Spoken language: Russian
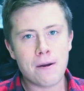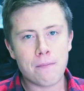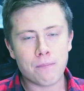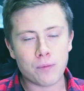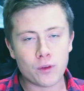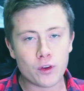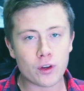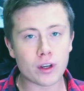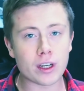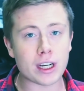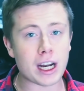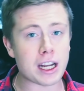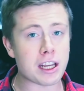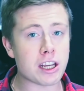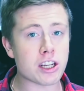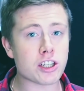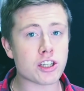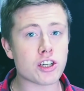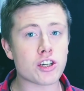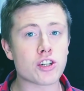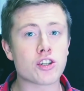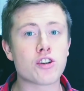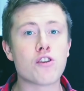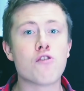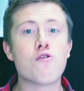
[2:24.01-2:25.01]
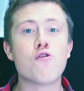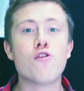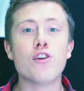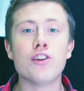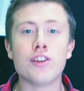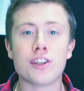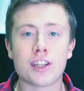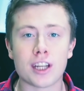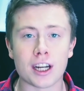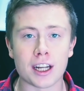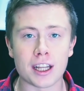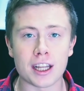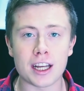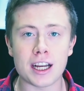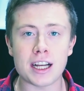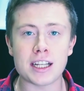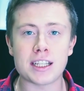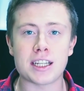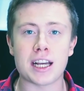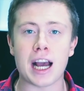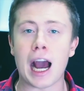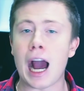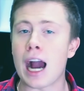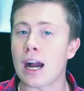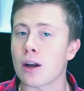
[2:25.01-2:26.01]
Ну и, конечно же, в
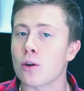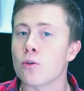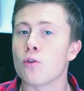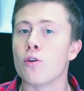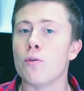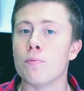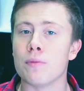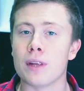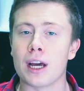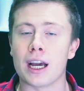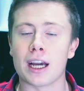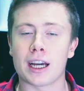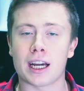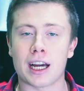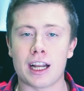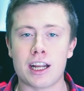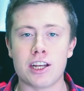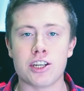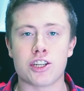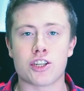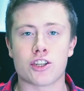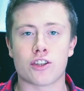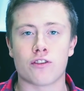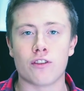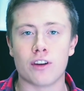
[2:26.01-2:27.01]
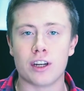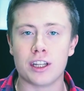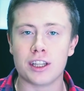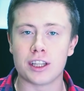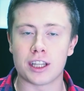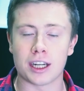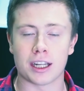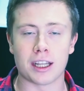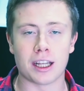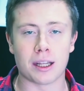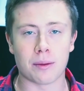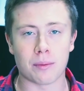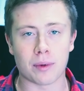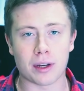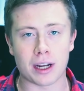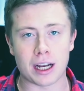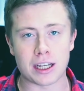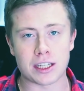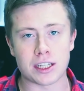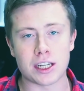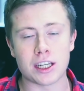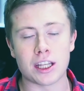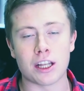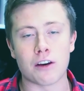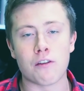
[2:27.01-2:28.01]
интернете огромное количество
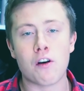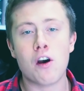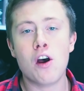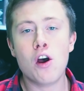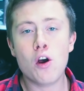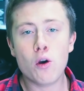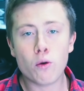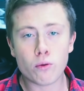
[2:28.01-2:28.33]
интернет-магазинов